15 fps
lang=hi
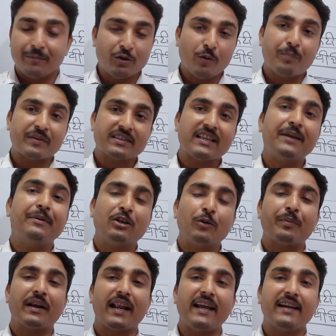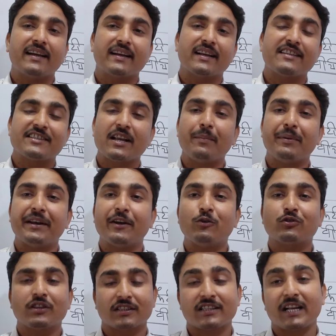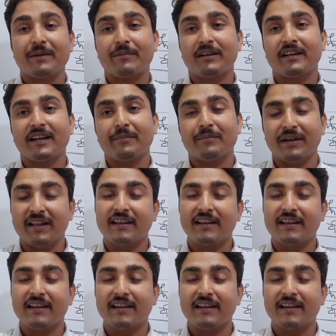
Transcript: वीडियो पसंद आए वीडियो पर लाइक करना चैनल पर नए हो सब्सक्राइब कर लेना